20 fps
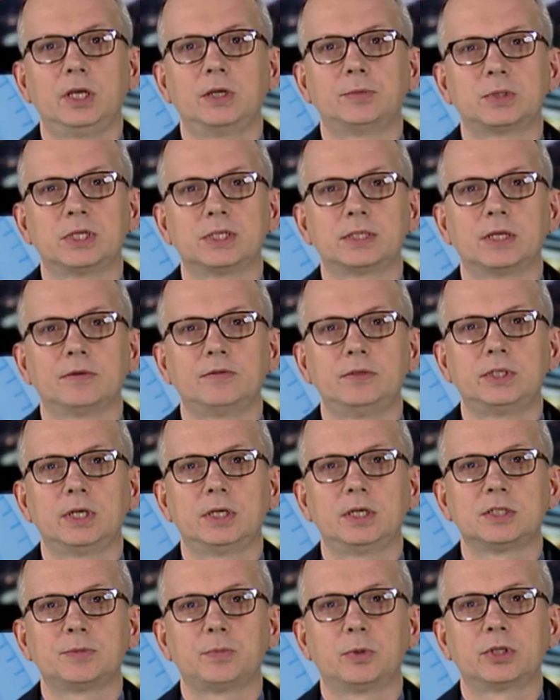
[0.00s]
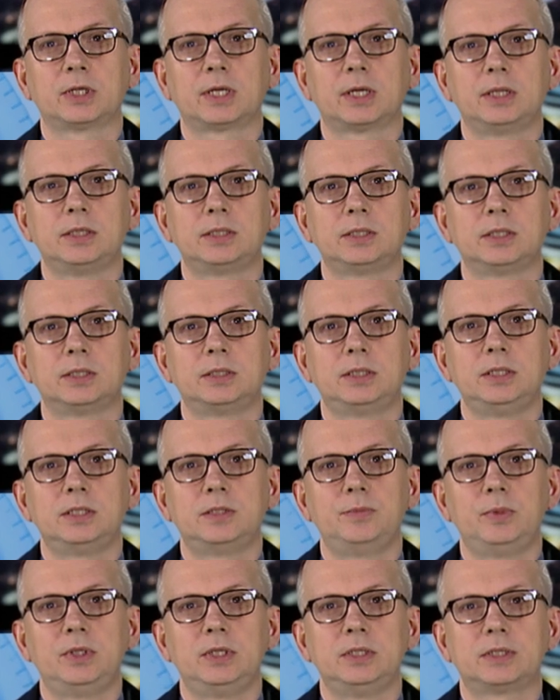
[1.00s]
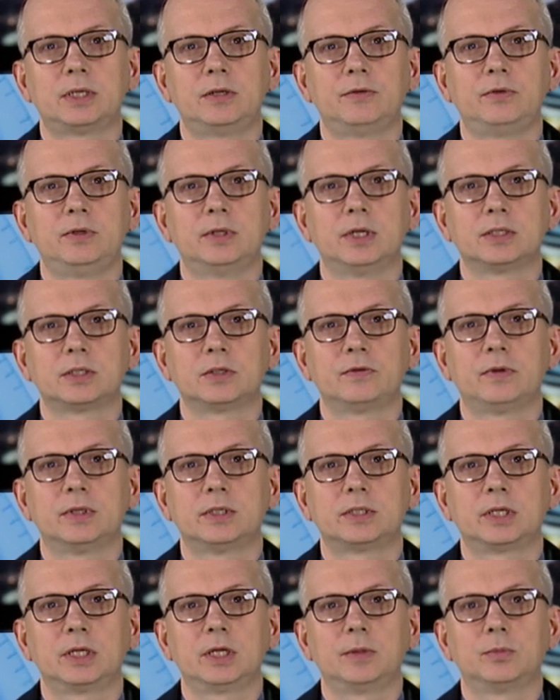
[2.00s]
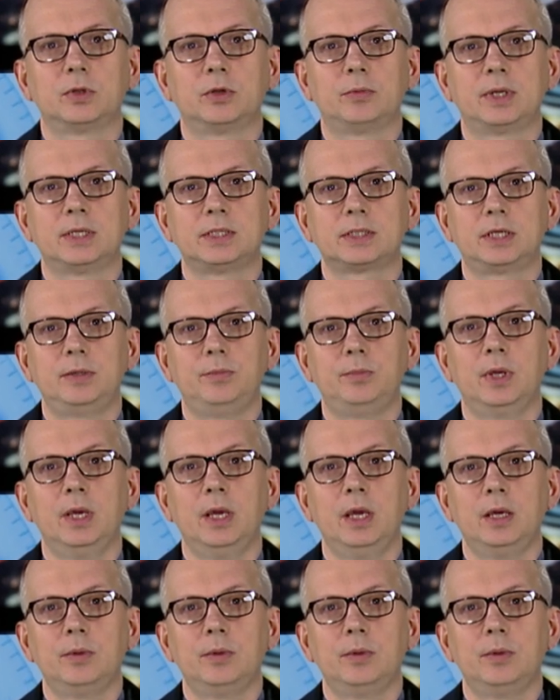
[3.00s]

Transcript: Ich przedstawiciele spotkali się dziś z ministrem finansów Andrzejem Domańskim.